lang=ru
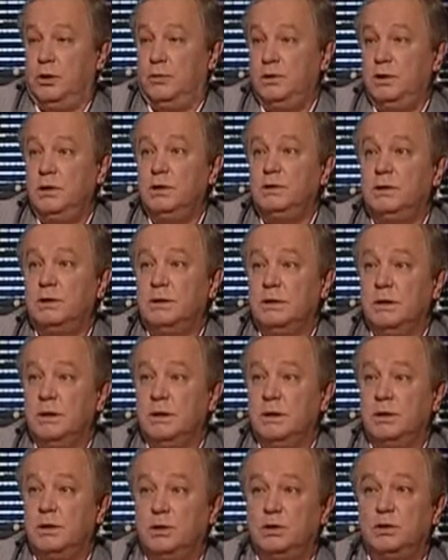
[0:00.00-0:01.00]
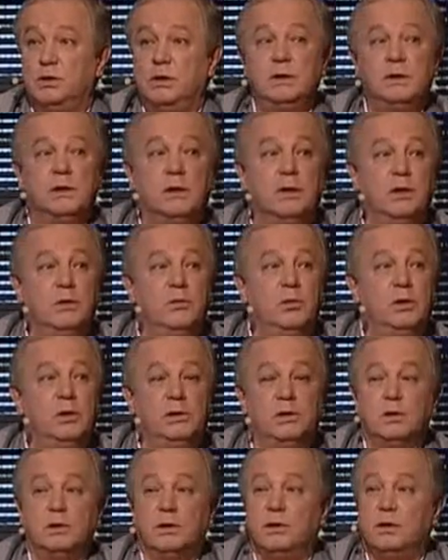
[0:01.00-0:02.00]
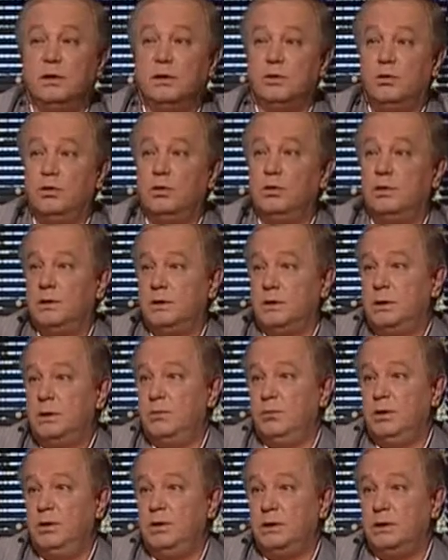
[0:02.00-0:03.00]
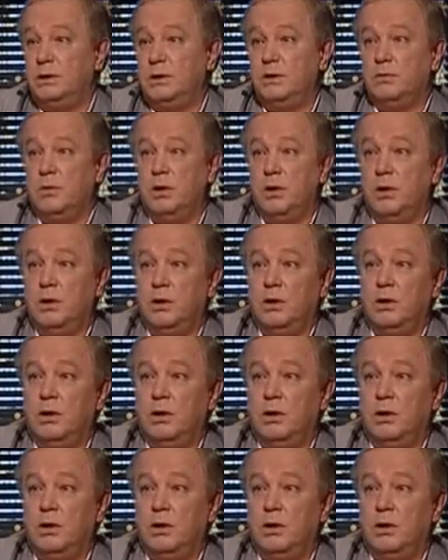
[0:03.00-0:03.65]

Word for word: что нам делать, желательно иметь этот кодекс написанным,